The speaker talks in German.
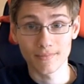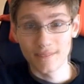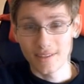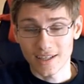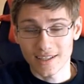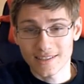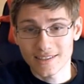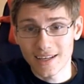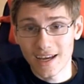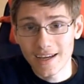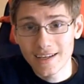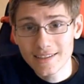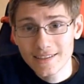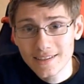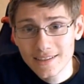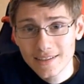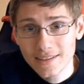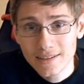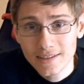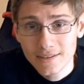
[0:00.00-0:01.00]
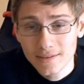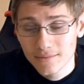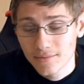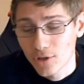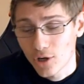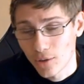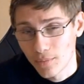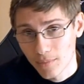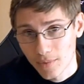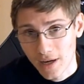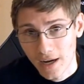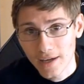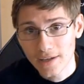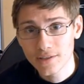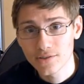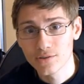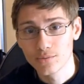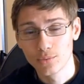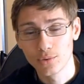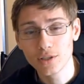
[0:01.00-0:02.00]
Das Einzige, wir kommen
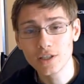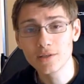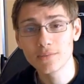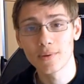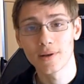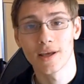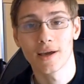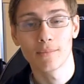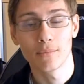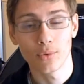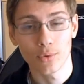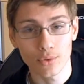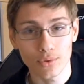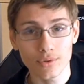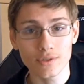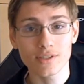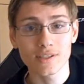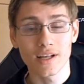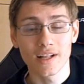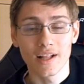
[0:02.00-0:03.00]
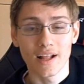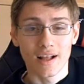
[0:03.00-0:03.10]
gleich zum Multiplayer-Modus,